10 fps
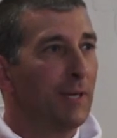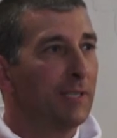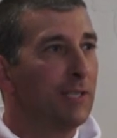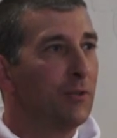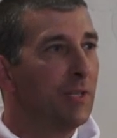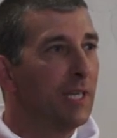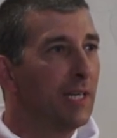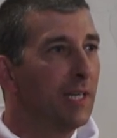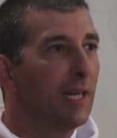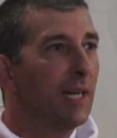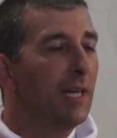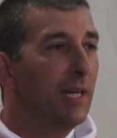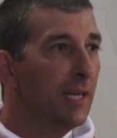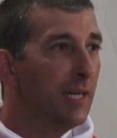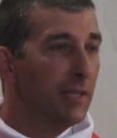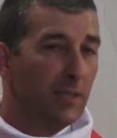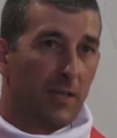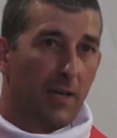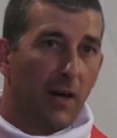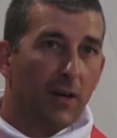particulières et
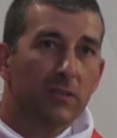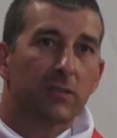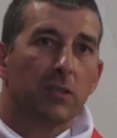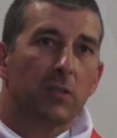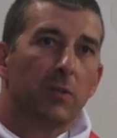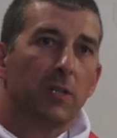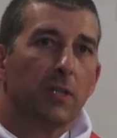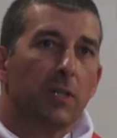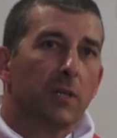ensemble,